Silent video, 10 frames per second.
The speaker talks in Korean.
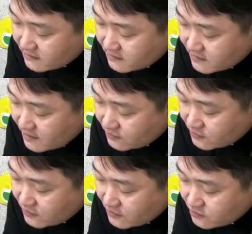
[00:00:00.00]
그의
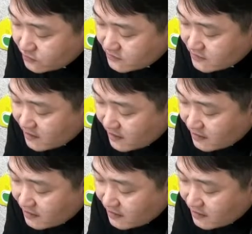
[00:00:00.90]
뒤를 쫓아